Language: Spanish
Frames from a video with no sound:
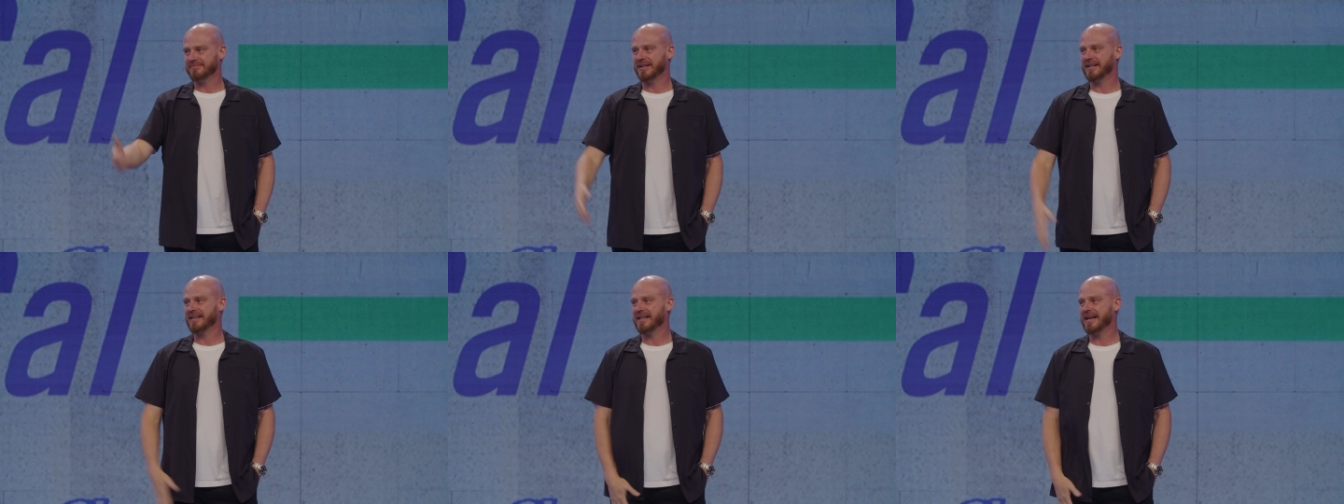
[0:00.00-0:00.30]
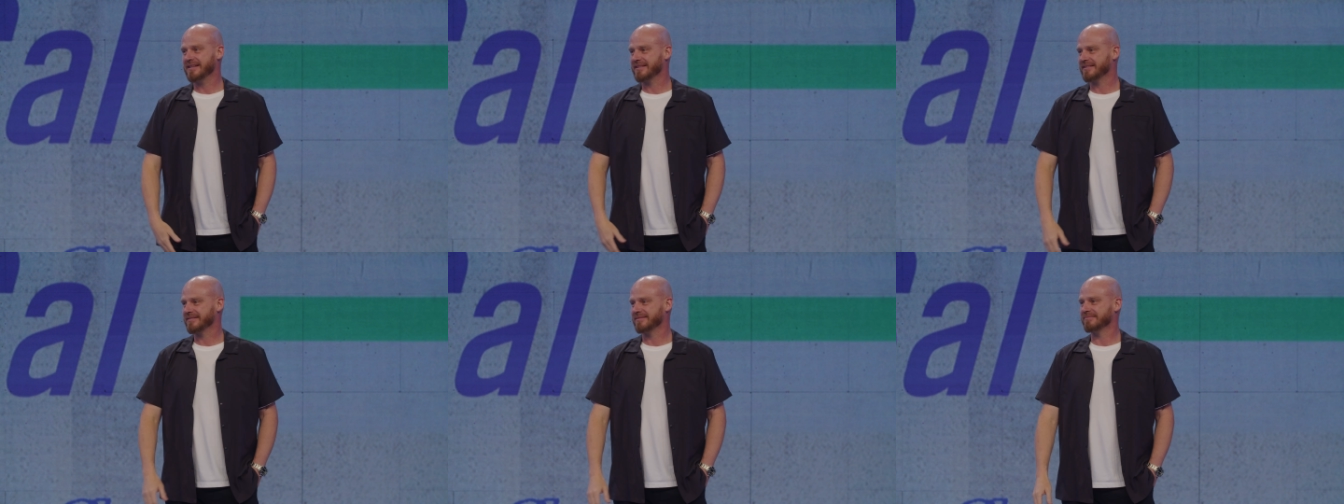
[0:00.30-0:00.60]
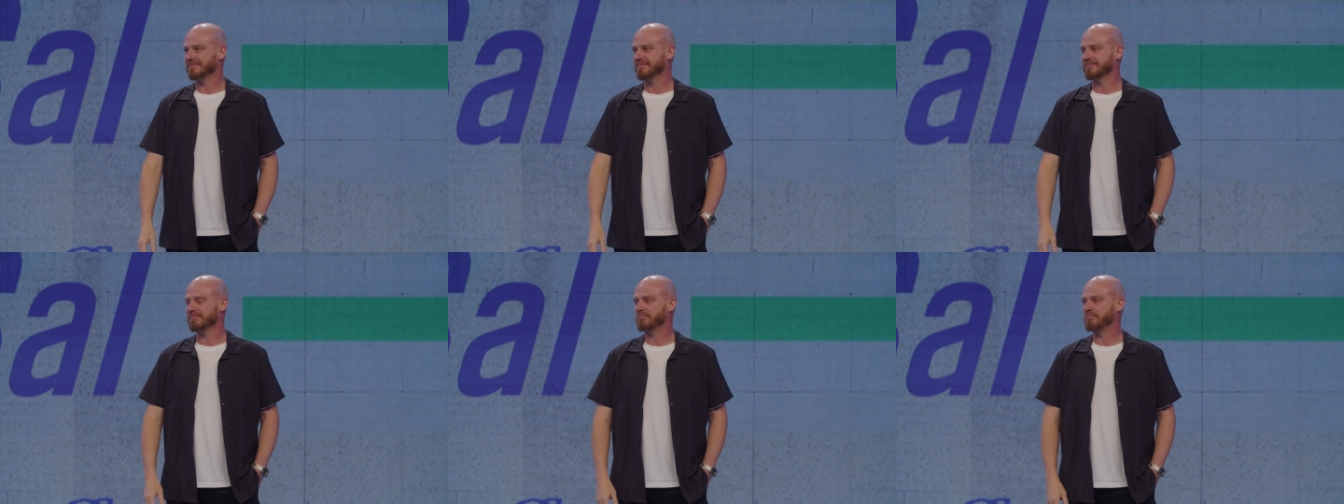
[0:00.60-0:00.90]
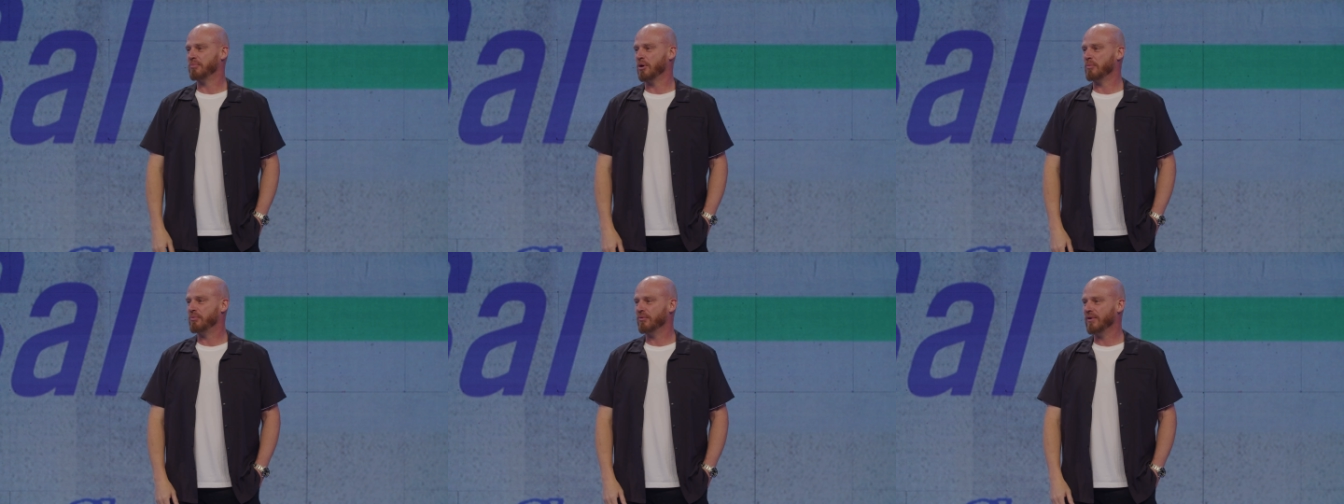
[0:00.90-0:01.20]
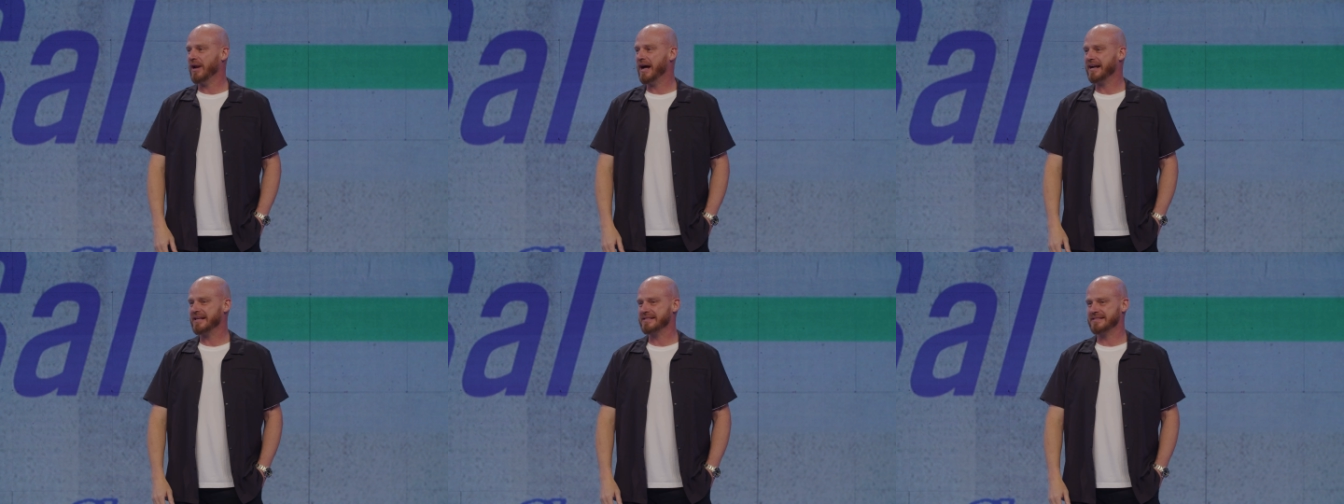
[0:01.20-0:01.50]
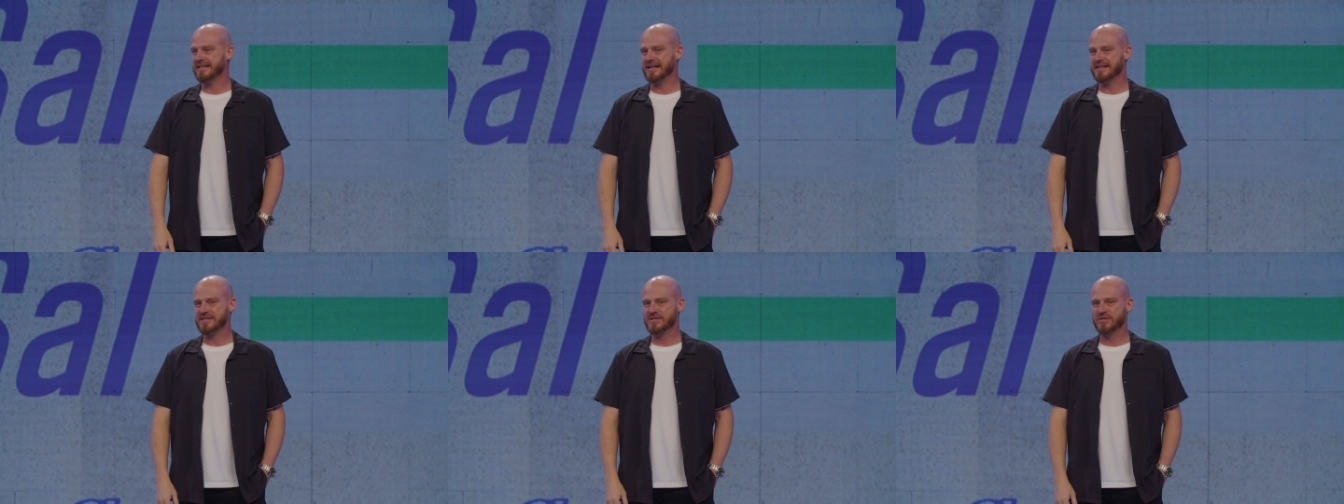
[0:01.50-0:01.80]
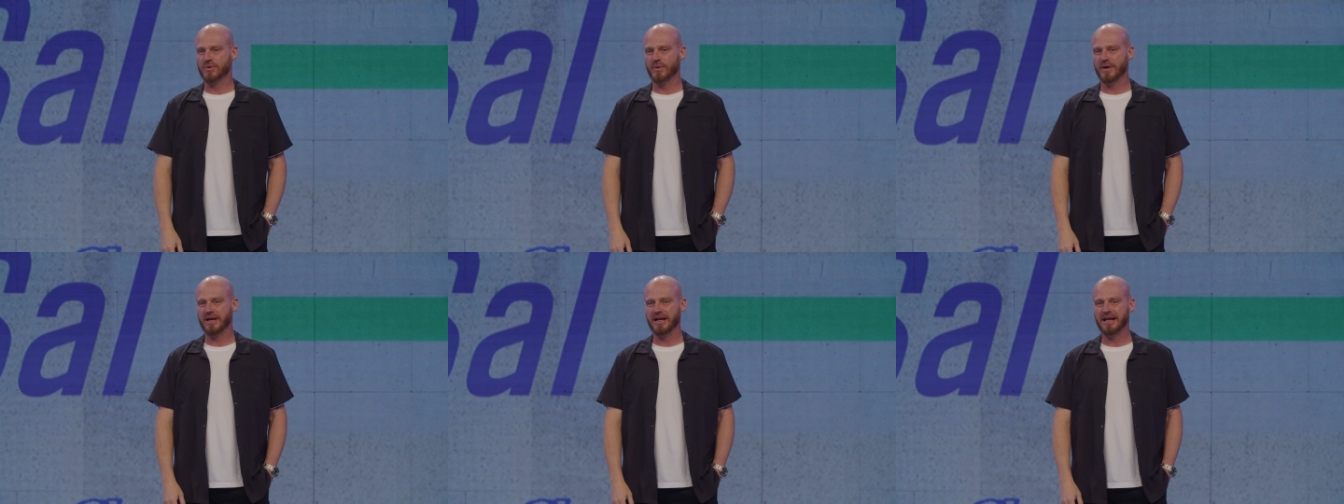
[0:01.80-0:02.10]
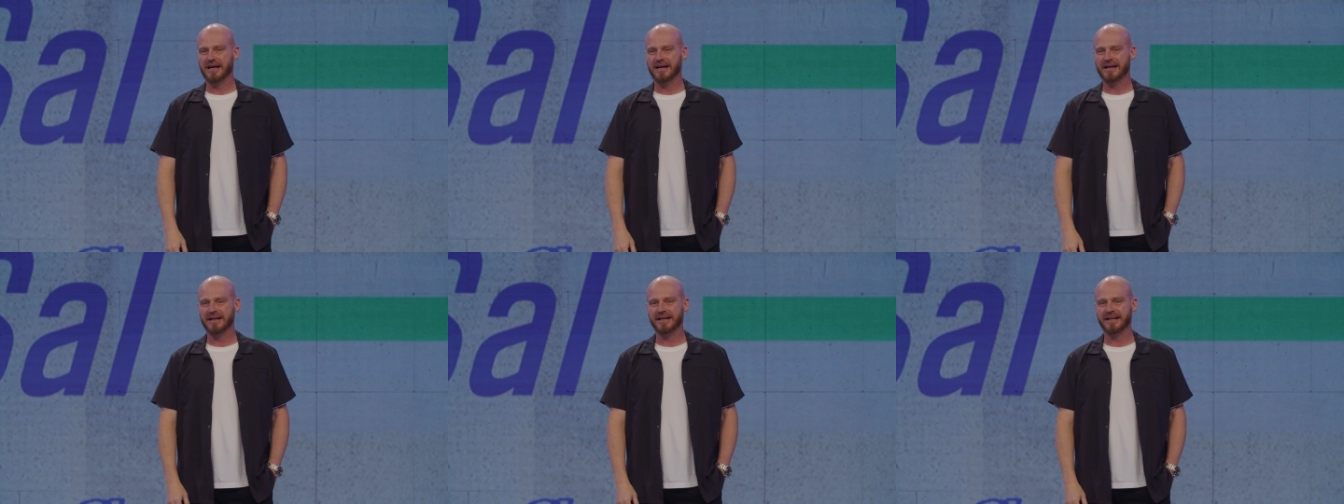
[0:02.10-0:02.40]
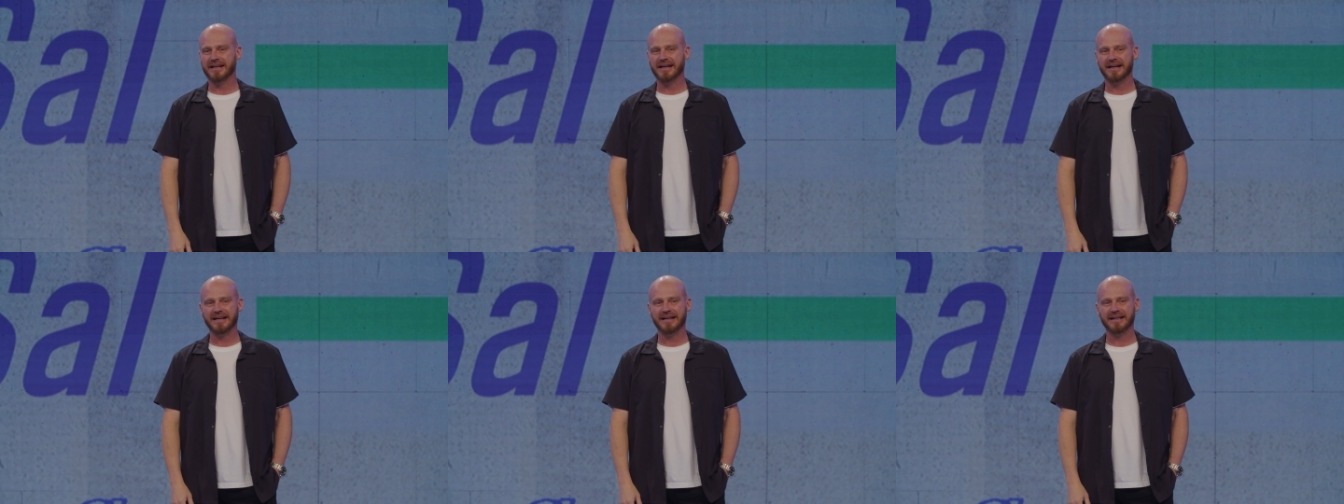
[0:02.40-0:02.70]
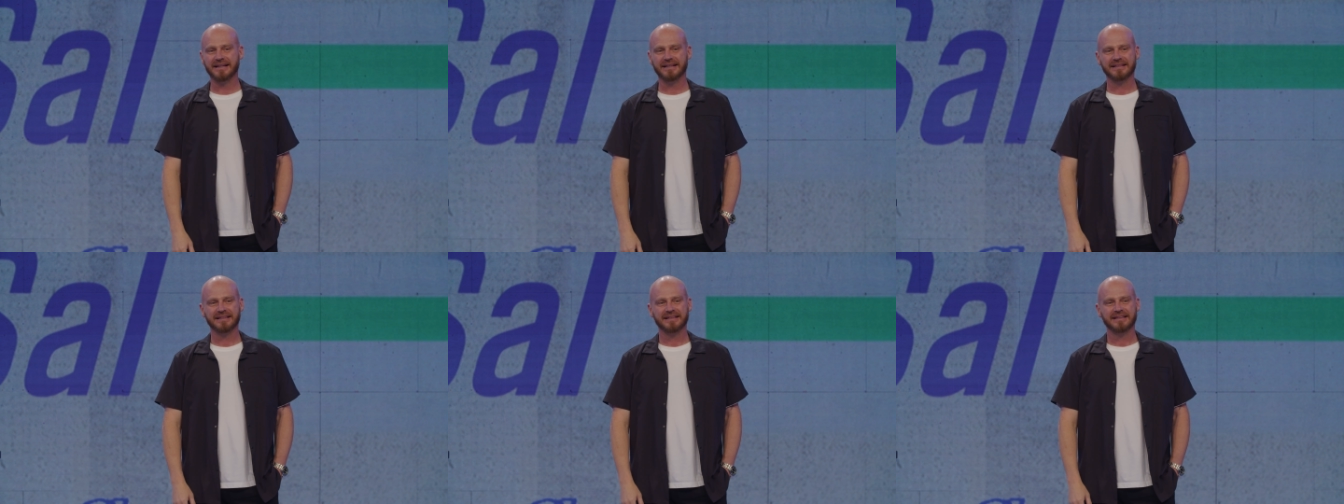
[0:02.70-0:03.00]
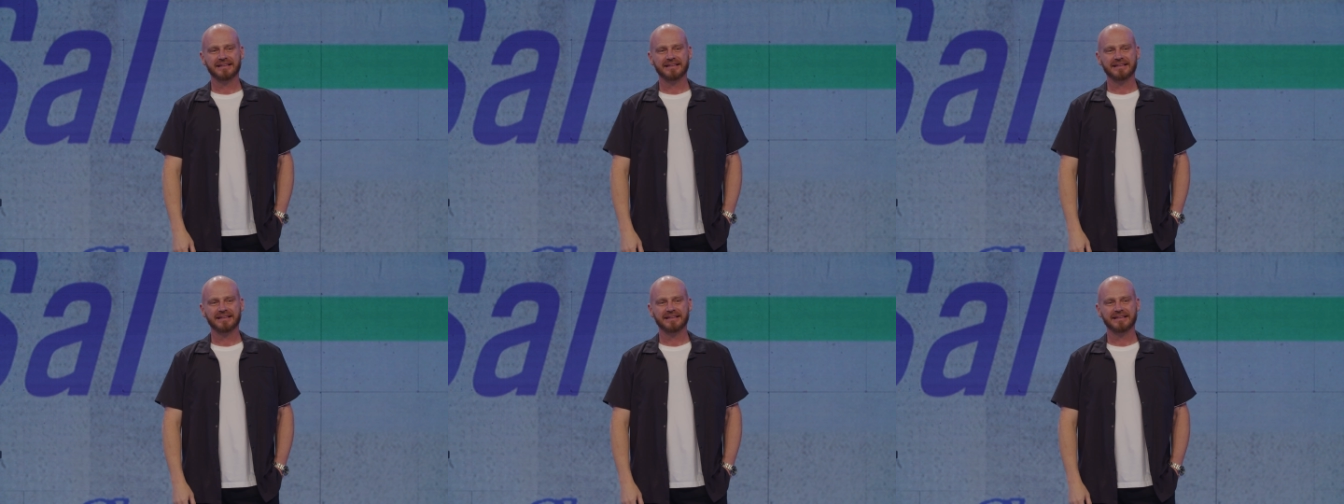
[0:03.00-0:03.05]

¿verdad? Populares de la escuela, era